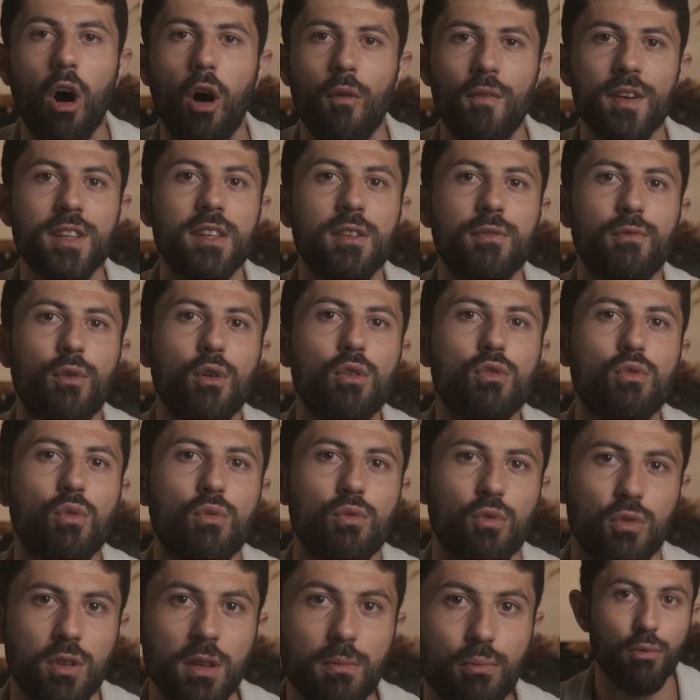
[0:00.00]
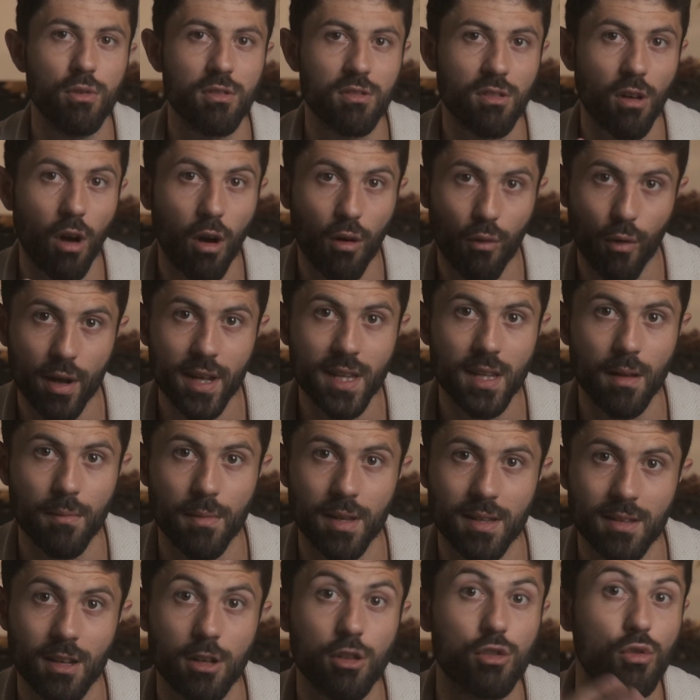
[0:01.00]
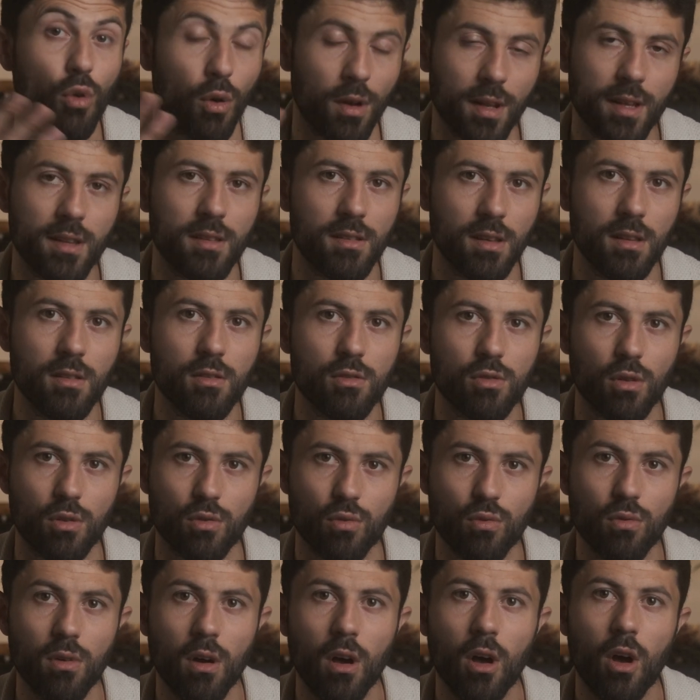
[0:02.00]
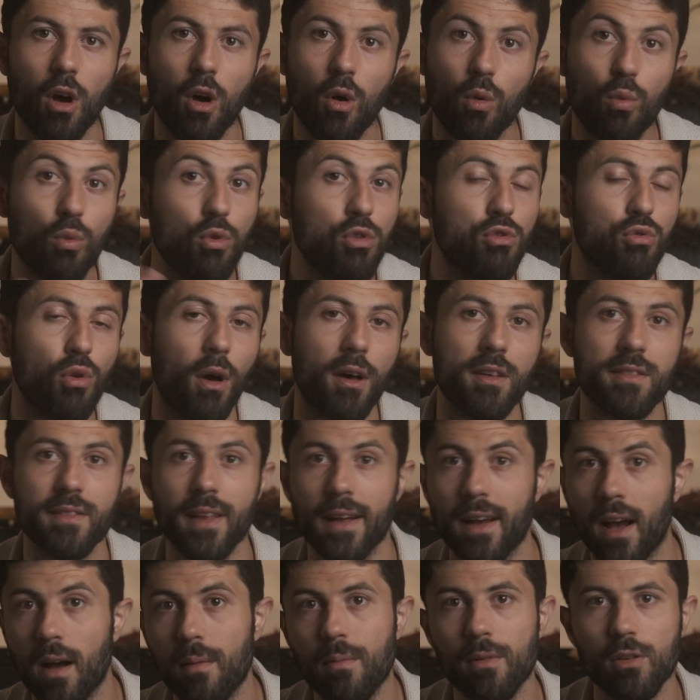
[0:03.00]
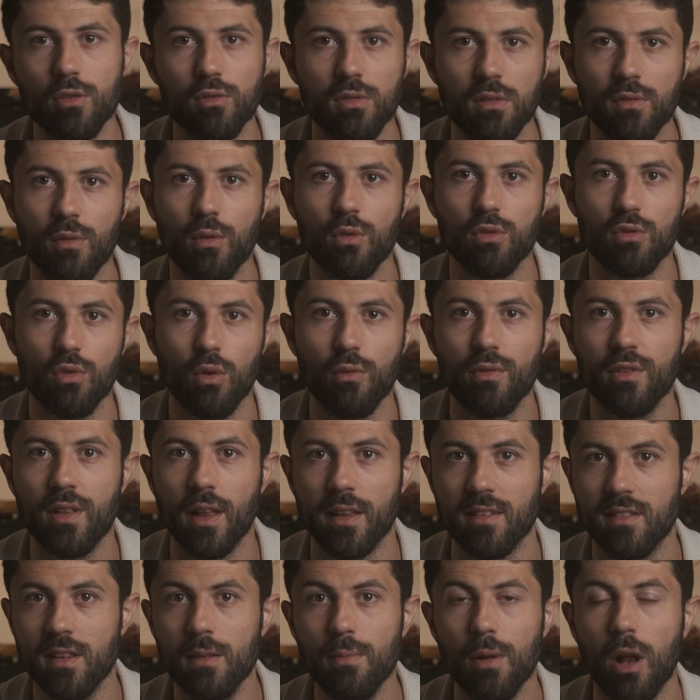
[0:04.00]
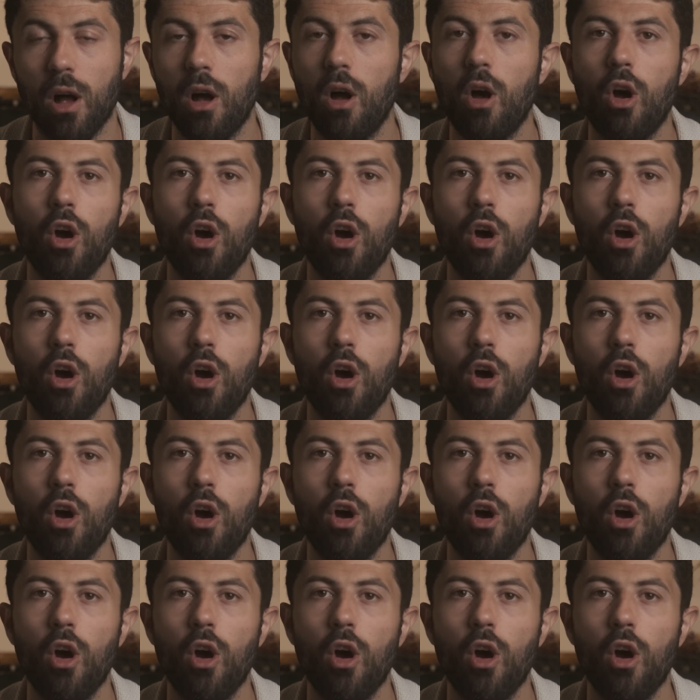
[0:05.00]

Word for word: En fait, il faut que ton outil puisse envoyer des messages sur LinkedIn surtout ou sur Instagram, en hein, suivant où se trouve ta cible.